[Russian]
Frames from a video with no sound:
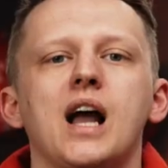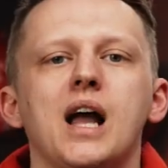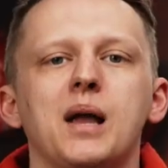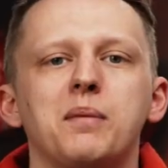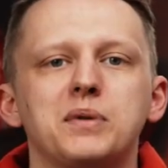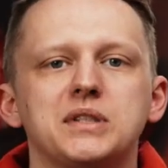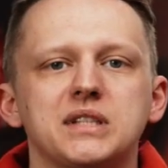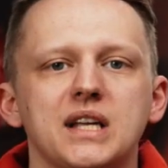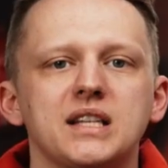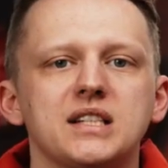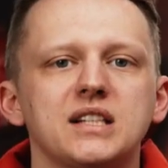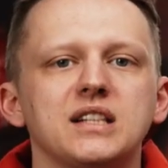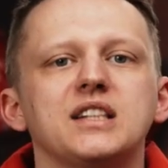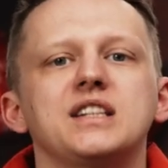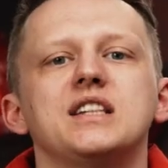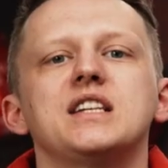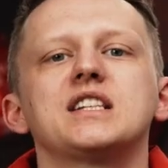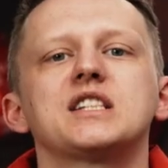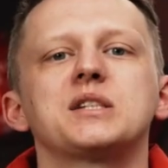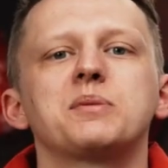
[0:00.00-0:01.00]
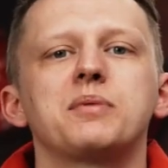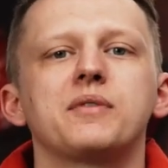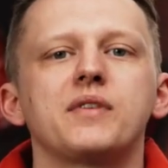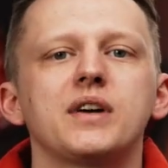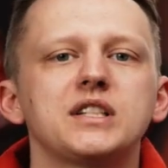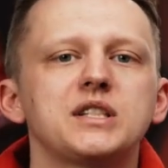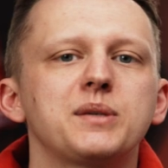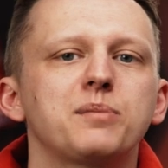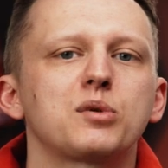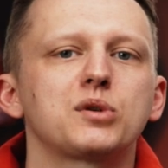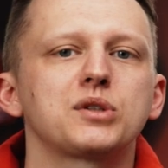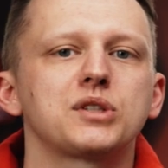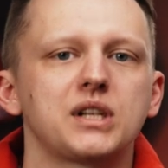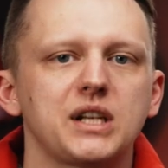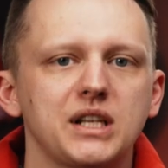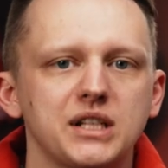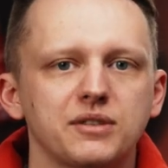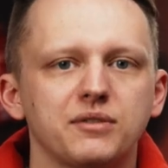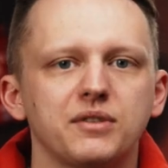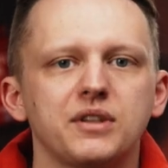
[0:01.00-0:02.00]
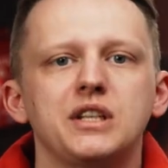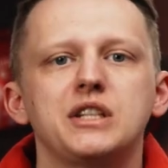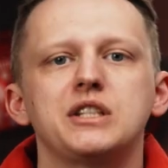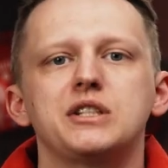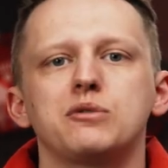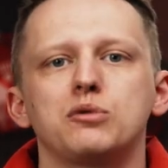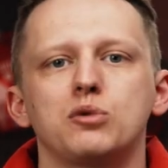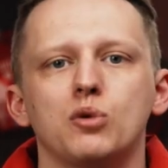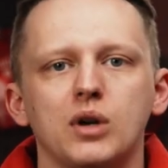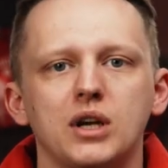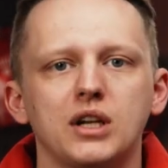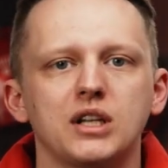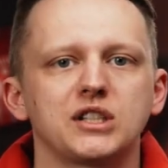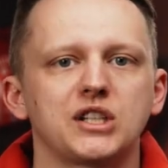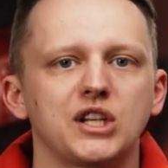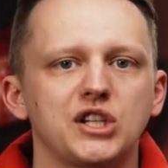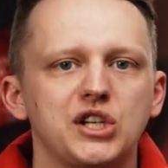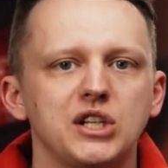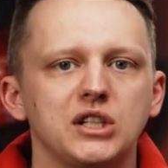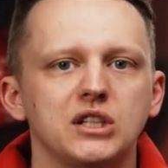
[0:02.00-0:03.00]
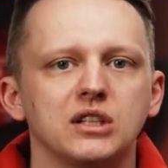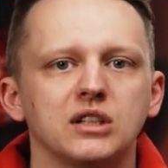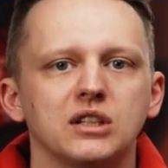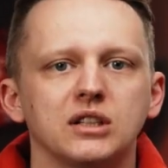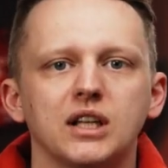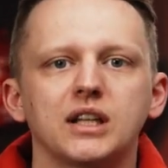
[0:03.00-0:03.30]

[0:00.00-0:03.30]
Обязательно не забывайте про средства индивидуальной защиты,